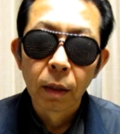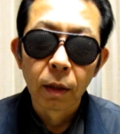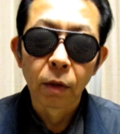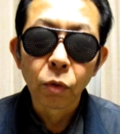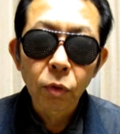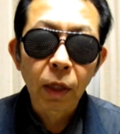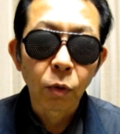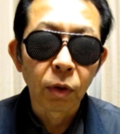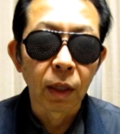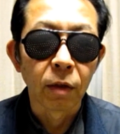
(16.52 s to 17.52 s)
で、どこで飲
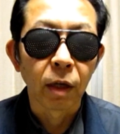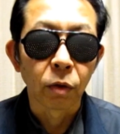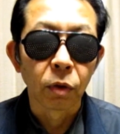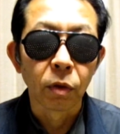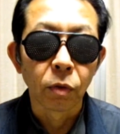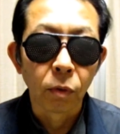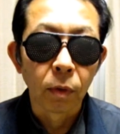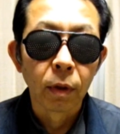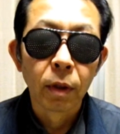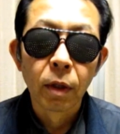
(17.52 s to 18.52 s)
んでいるかというと、
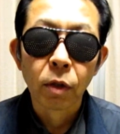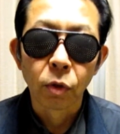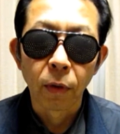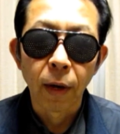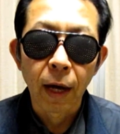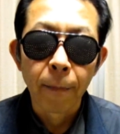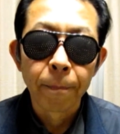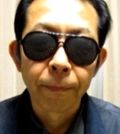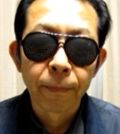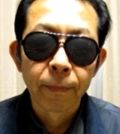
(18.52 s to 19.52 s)
それは
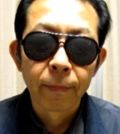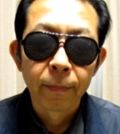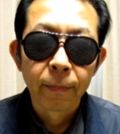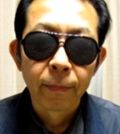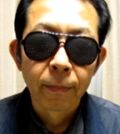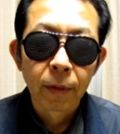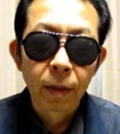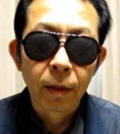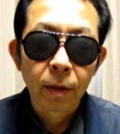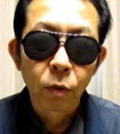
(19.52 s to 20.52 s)

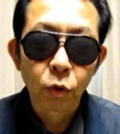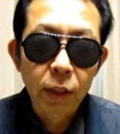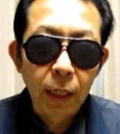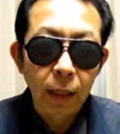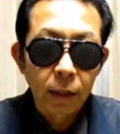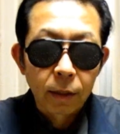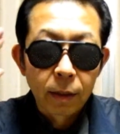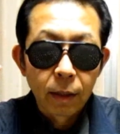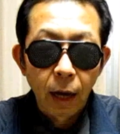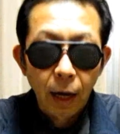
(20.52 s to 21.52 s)
こちらです。
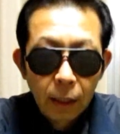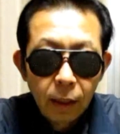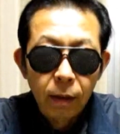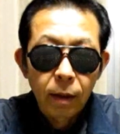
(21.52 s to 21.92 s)
はい、